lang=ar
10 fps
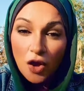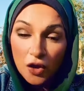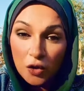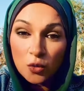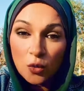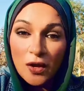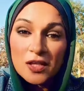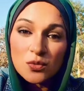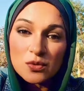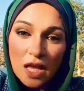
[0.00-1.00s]
اقروا
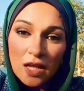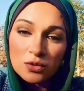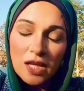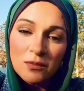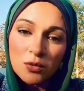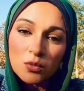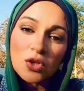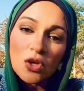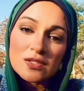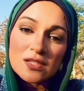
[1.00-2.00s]
كويس واسالوا دايما
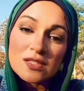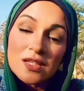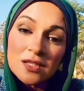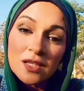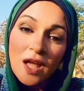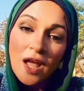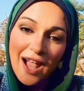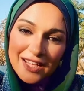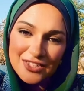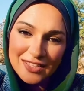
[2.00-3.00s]
متخصصين
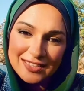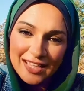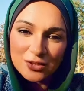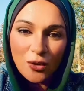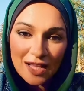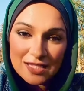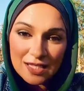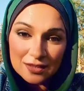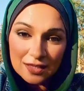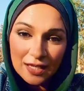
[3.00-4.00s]
علشان تاخدوا
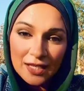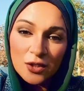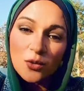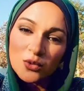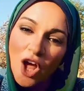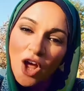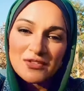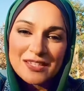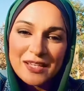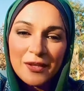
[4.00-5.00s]
احسن نتائج
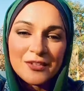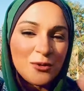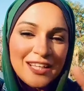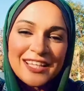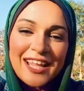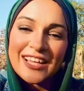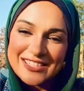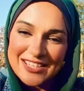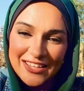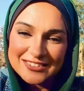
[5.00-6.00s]
ونحافظ كمان كلنا على
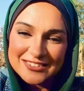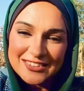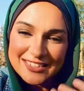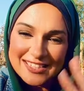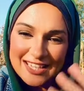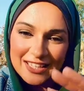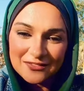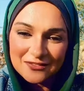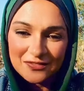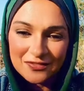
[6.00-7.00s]
صحتنا سلام